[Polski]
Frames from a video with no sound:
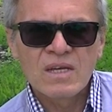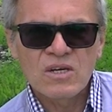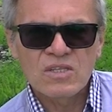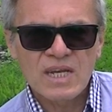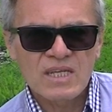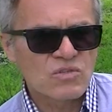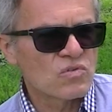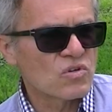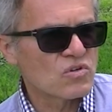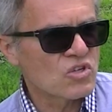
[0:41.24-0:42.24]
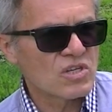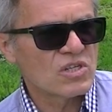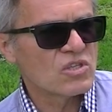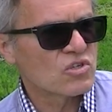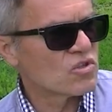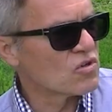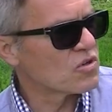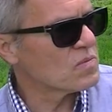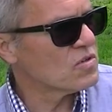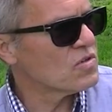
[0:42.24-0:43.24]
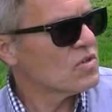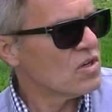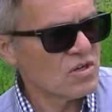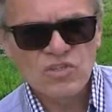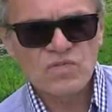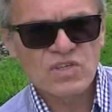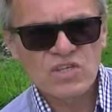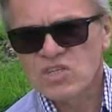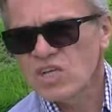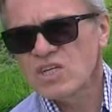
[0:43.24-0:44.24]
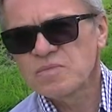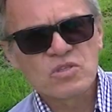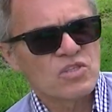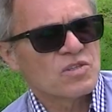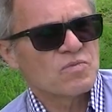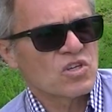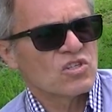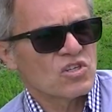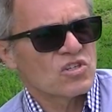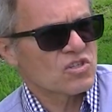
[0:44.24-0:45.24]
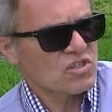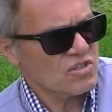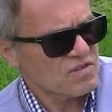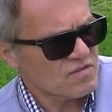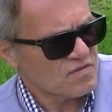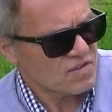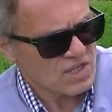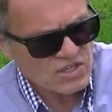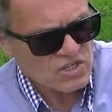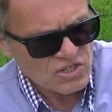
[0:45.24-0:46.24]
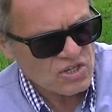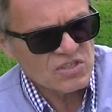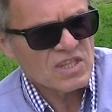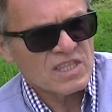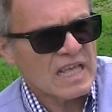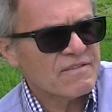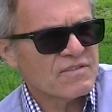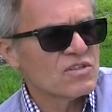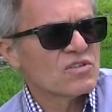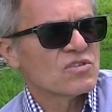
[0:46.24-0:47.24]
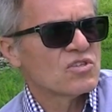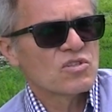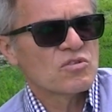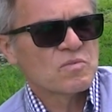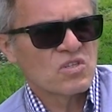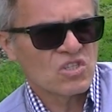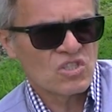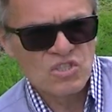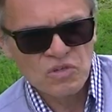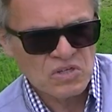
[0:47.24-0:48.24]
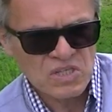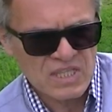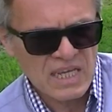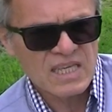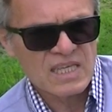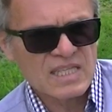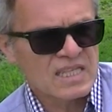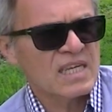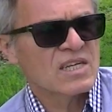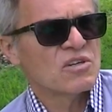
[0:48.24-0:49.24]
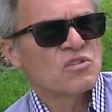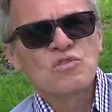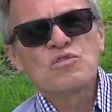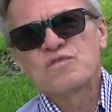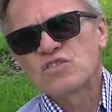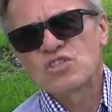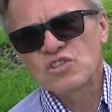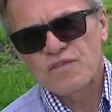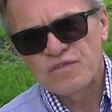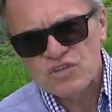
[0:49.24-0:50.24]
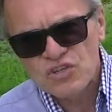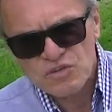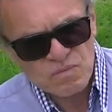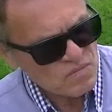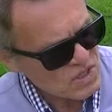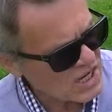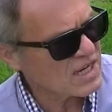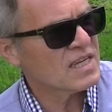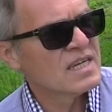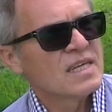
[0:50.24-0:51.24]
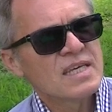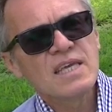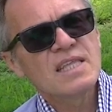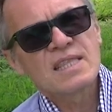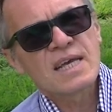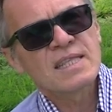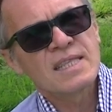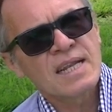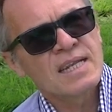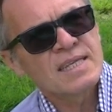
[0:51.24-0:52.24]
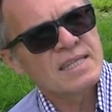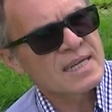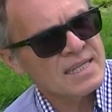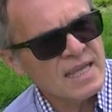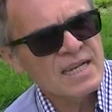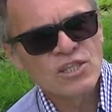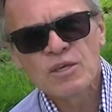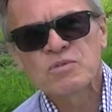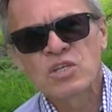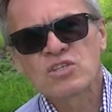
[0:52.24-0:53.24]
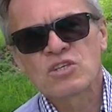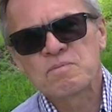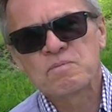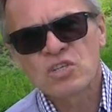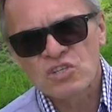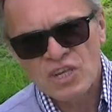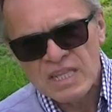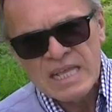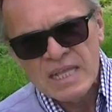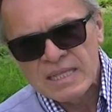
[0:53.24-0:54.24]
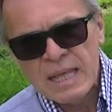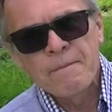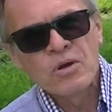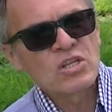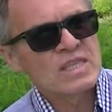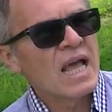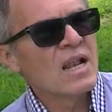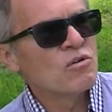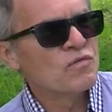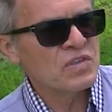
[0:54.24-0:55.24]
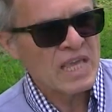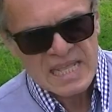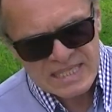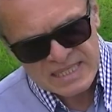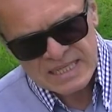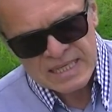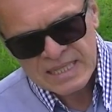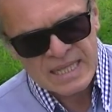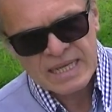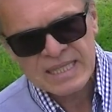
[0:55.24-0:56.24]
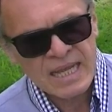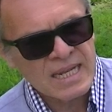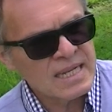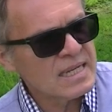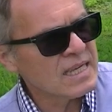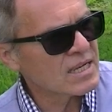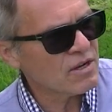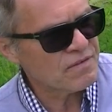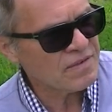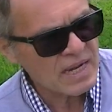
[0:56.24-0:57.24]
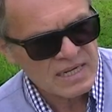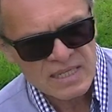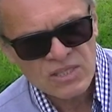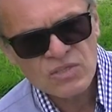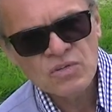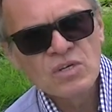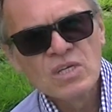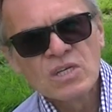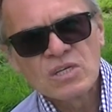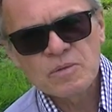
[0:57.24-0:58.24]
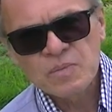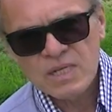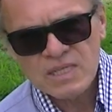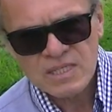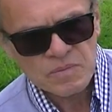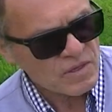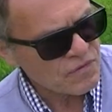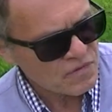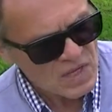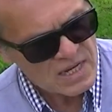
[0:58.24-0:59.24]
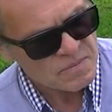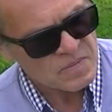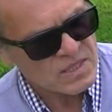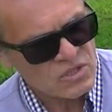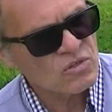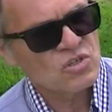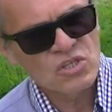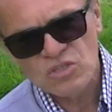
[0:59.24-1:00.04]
od razu ruszyli do szturmu. Oni wyjaśniali, bo to jest przecież y, wyjaśnione dawno, że to bzdury takie, tego, tu, wszystko w śmiech i tak dalej, i tak dalej. No przecież pisze na portalu wiedzy i tak dalej, linkowali tu robili sobie filmy, to, że